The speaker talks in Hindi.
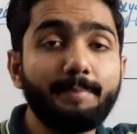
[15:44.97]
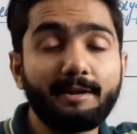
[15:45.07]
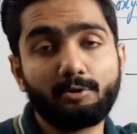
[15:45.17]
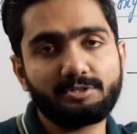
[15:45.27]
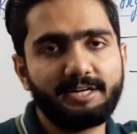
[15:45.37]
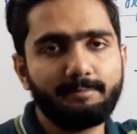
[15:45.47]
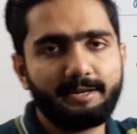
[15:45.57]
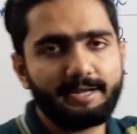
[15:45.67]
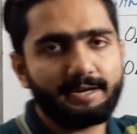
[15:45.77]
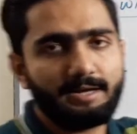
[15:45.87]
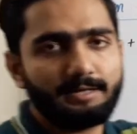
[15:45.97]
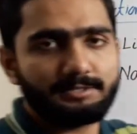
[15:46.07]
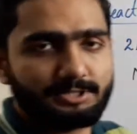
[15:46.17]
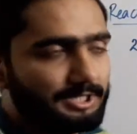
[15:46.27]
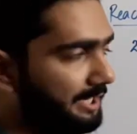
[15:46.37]
पर ऑक्साइड बनाएगा
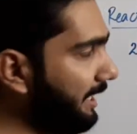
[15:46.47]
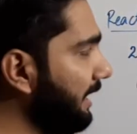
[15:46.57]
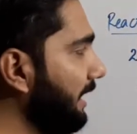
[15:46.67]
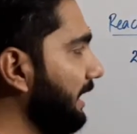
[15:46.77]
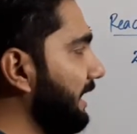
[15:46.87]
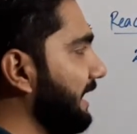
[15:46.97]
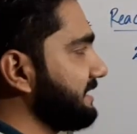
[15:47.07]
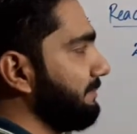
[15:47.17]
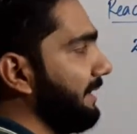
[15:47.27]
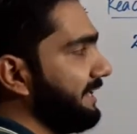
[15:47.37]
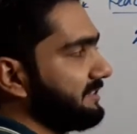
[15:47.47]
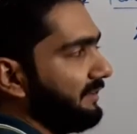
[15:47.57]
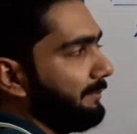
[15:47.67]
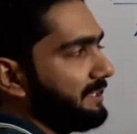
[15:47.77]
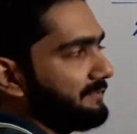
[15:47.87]
ठीक है लिहाजा माइनस
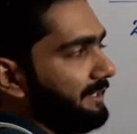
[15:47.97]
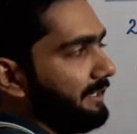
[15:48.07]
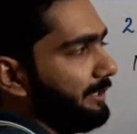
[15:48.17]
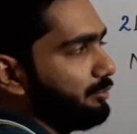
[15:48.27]
वन प्लस वन